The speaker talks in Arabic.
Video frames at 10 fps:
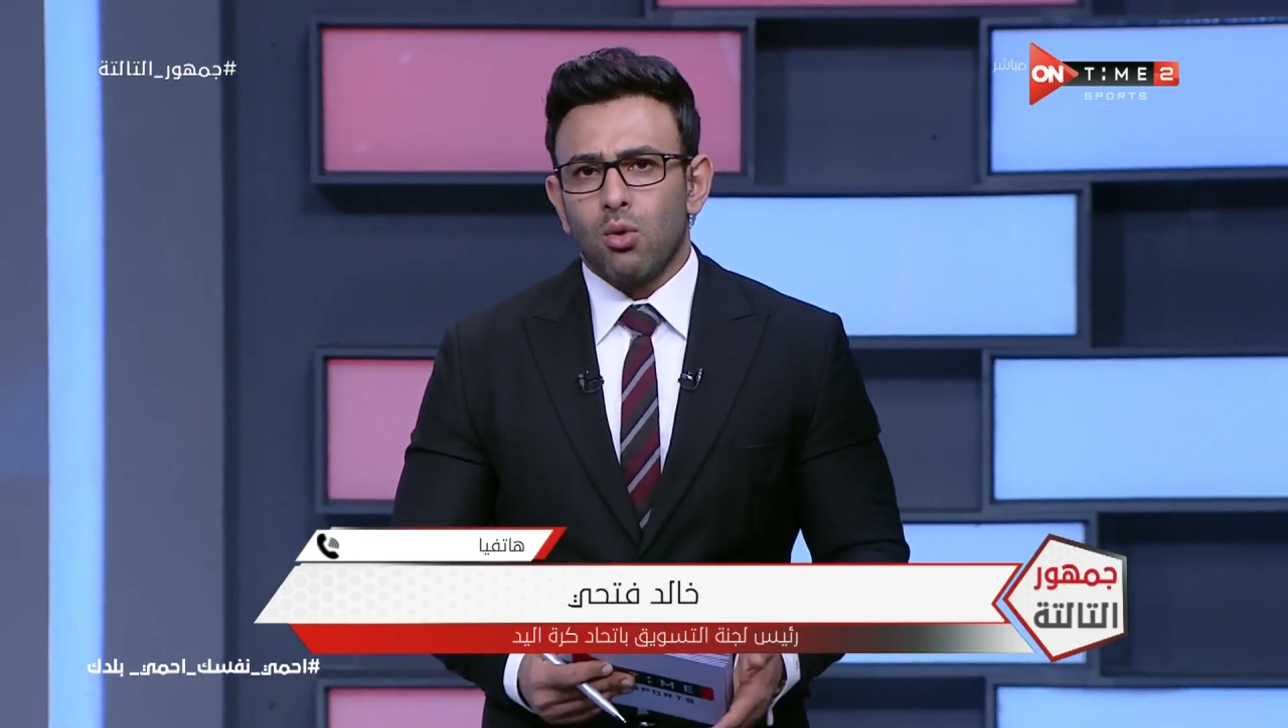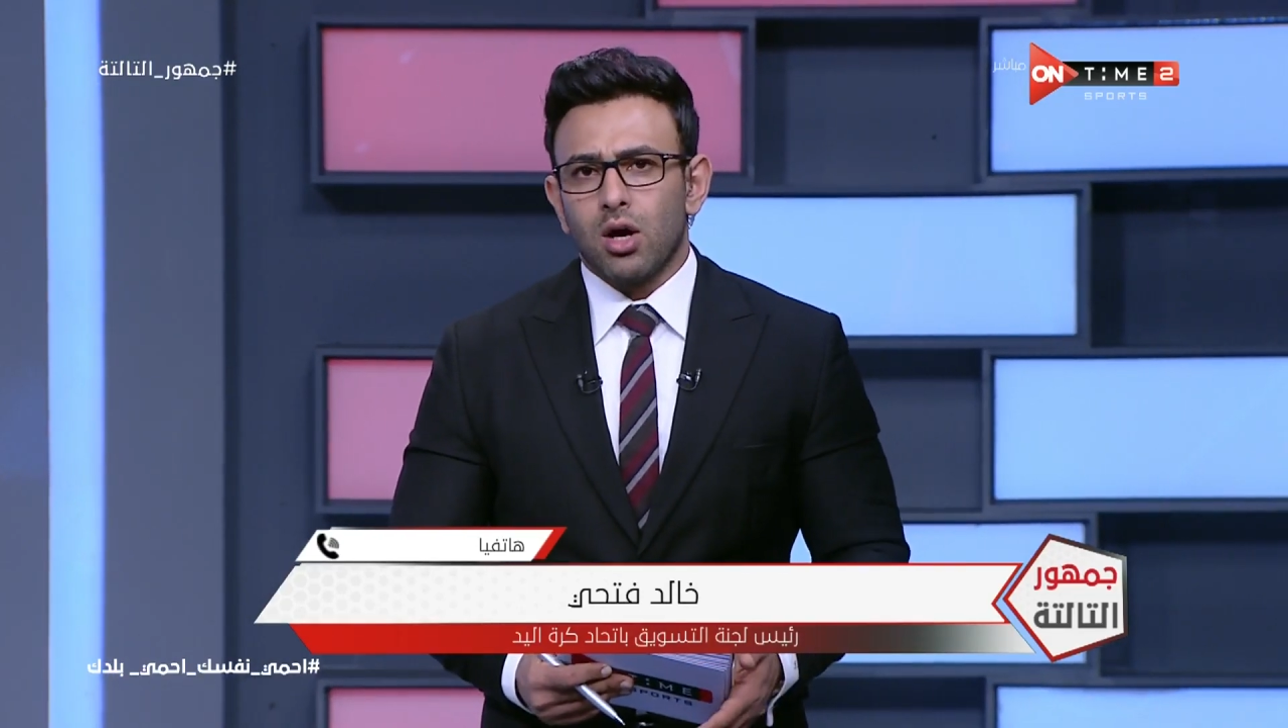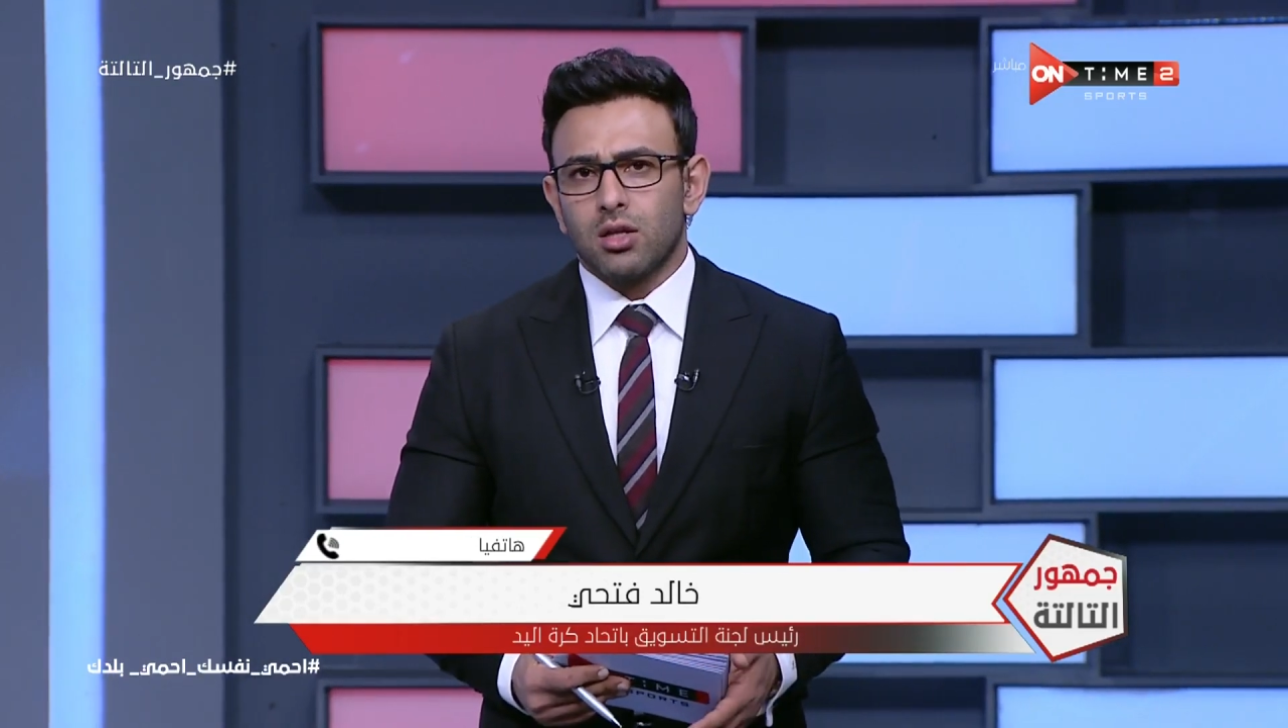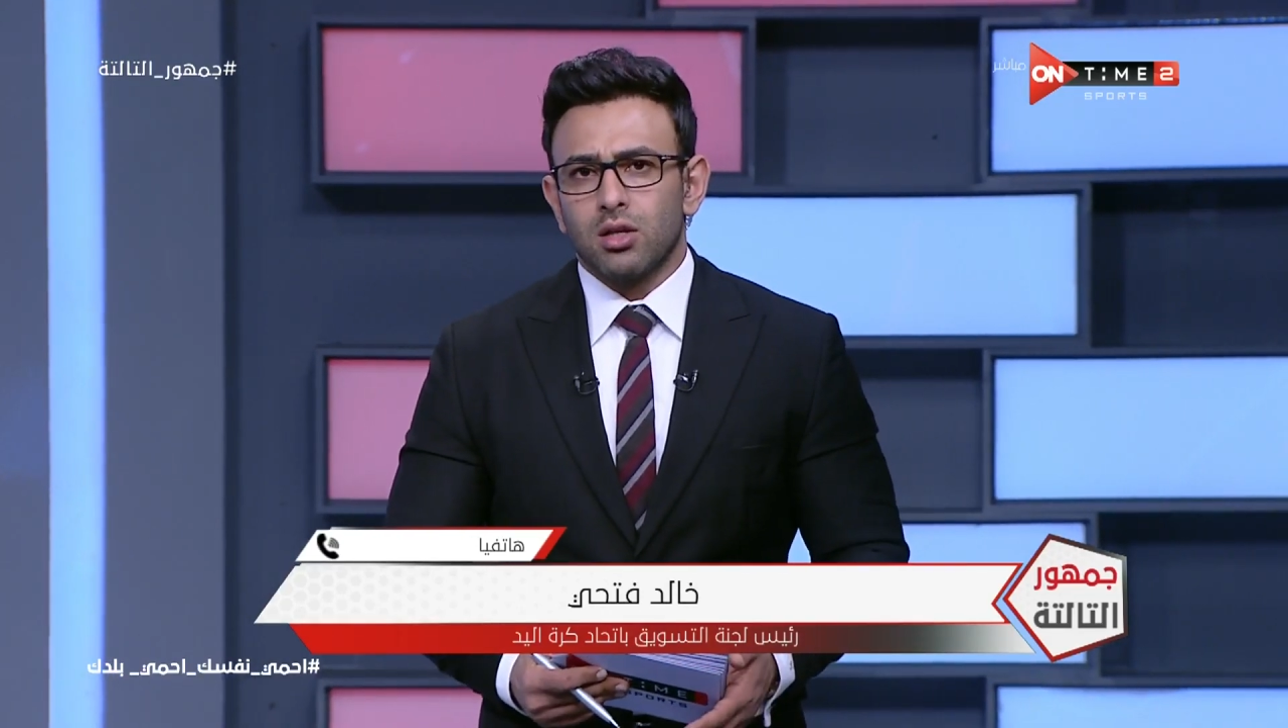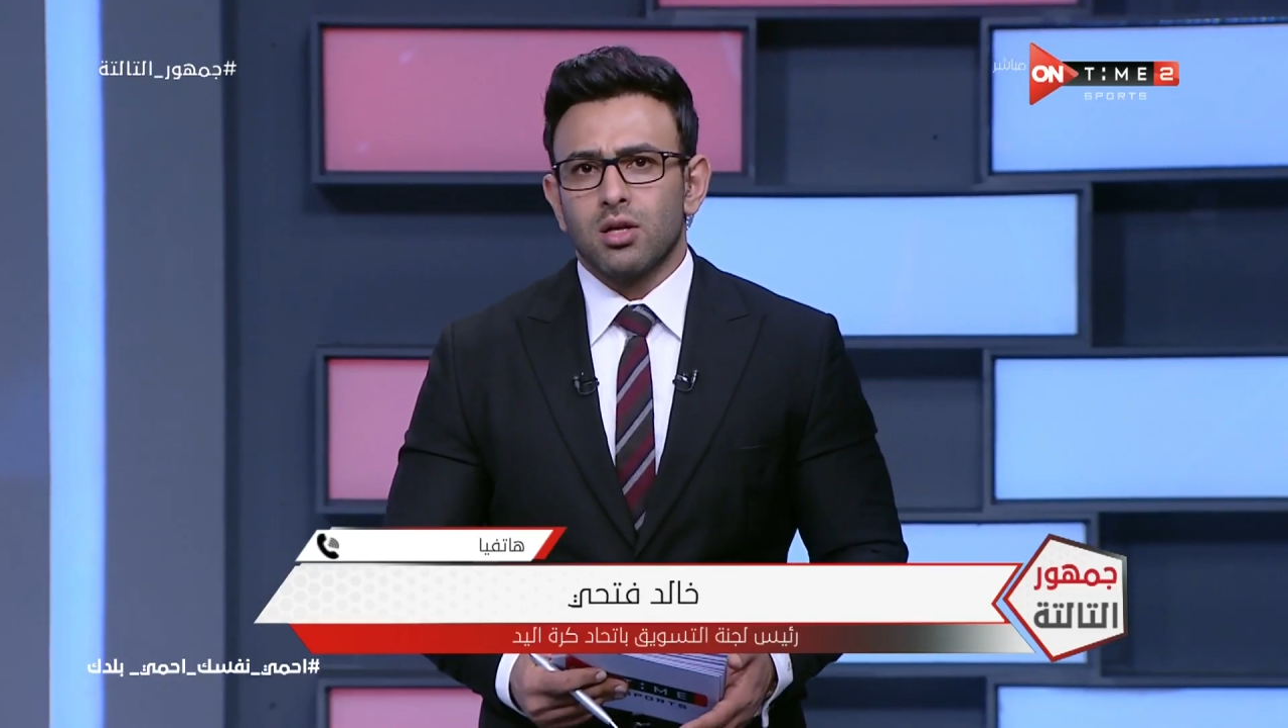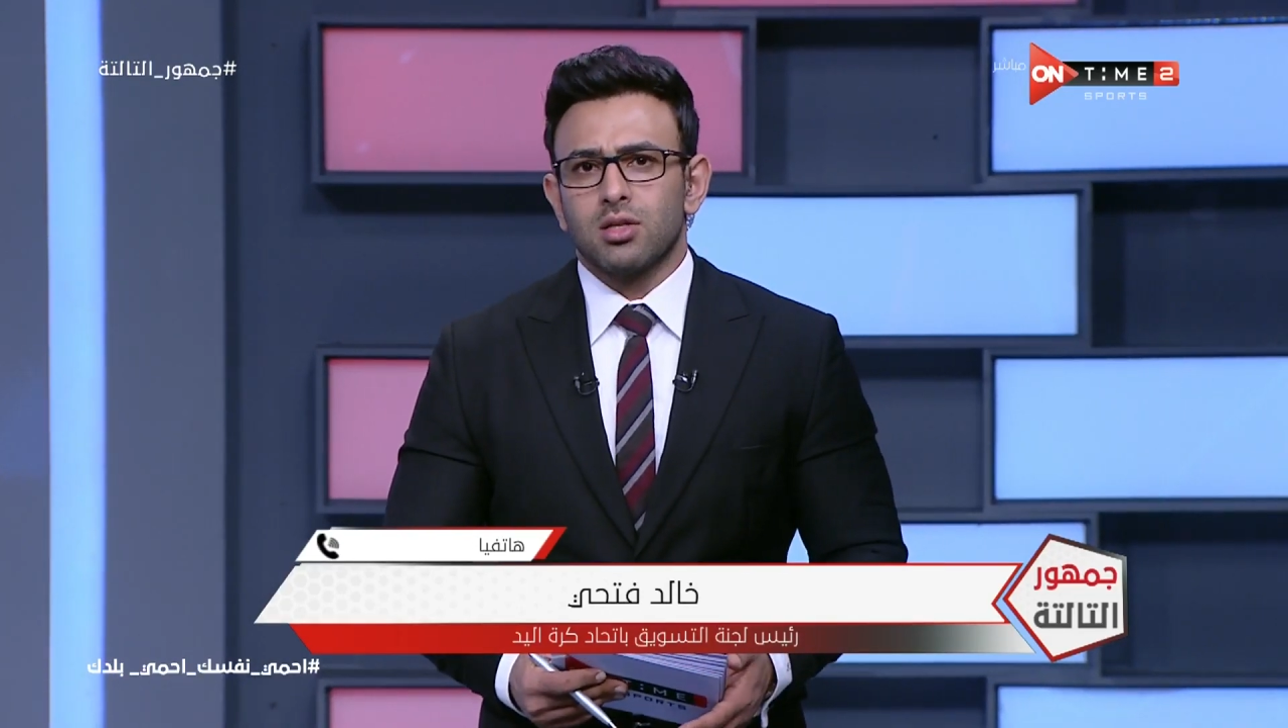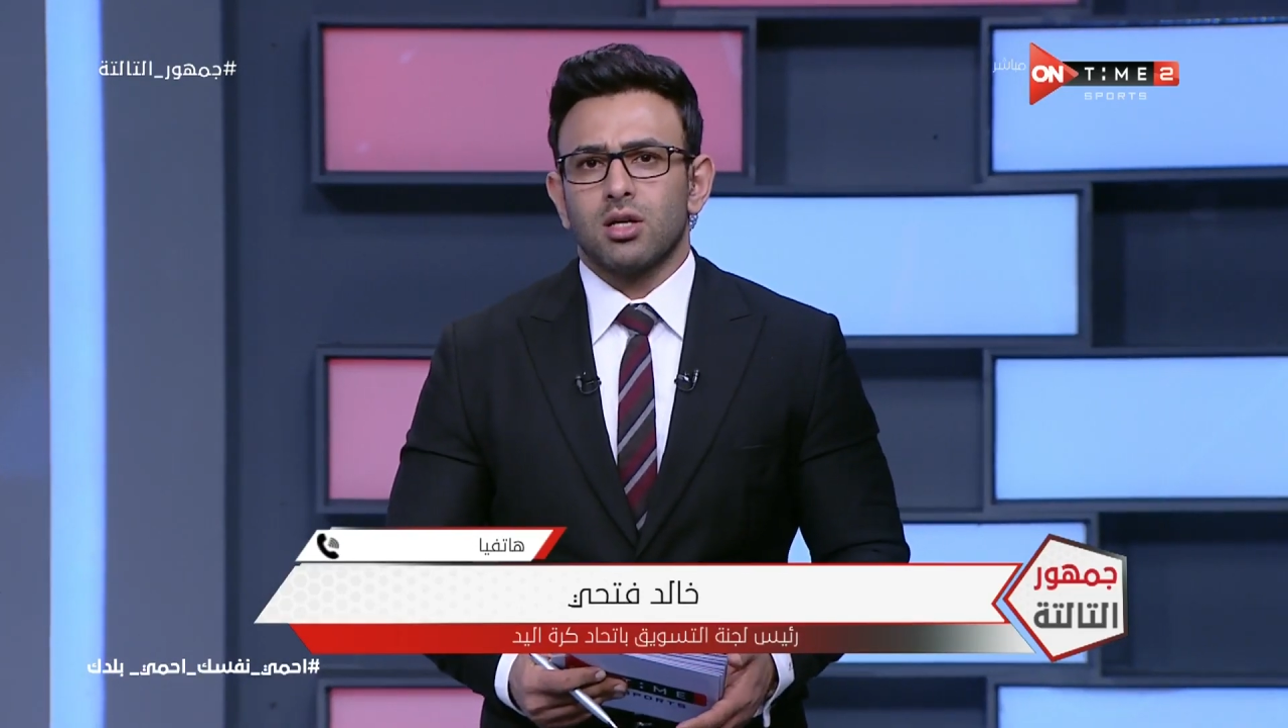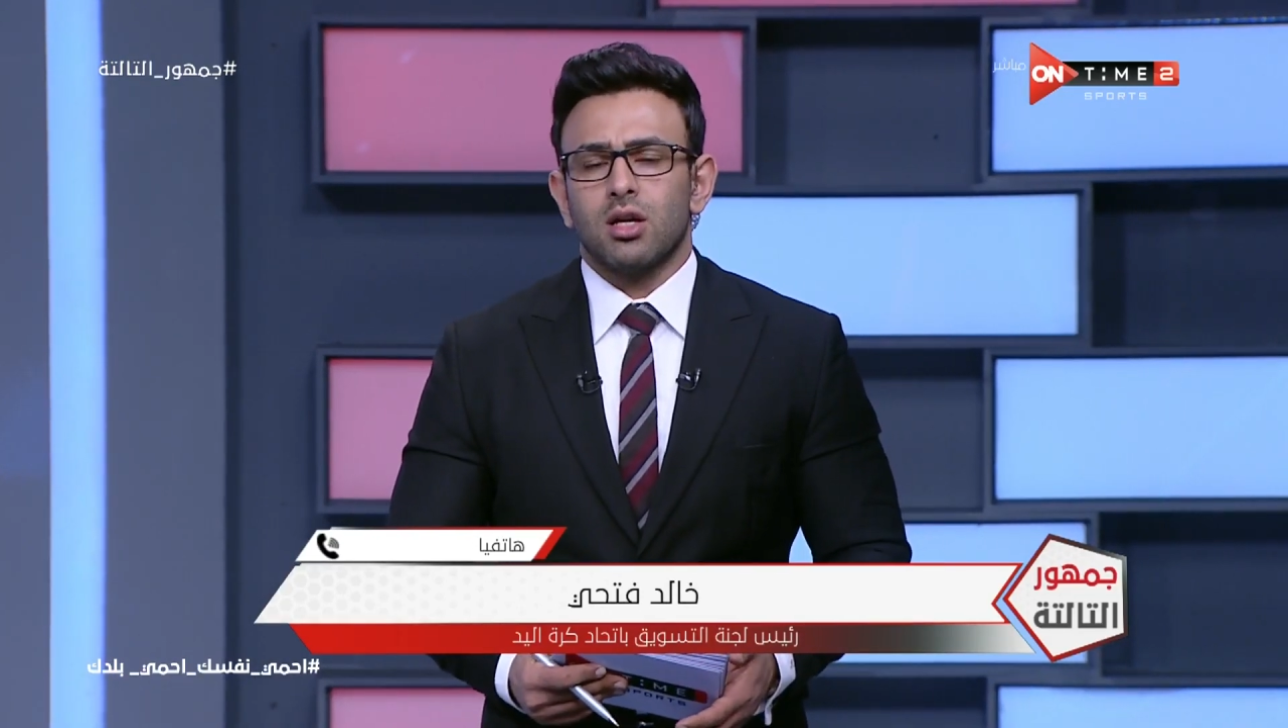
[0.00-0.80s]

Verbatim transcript: وجهه النظر